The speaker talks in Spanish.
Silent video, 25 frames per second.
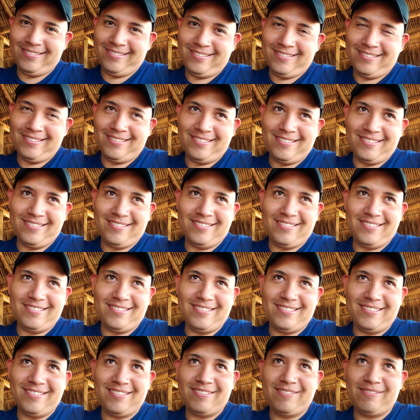Muy
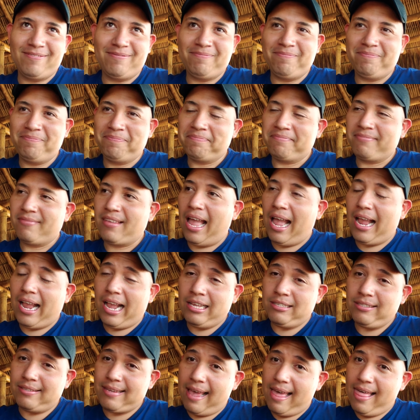bien. ¿Estás
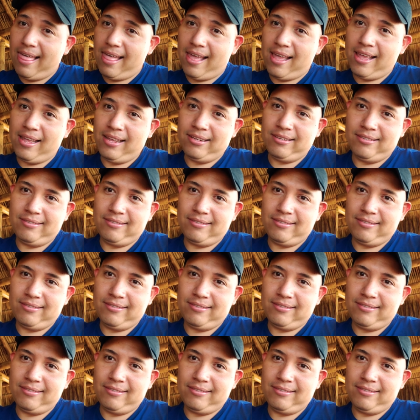cansada?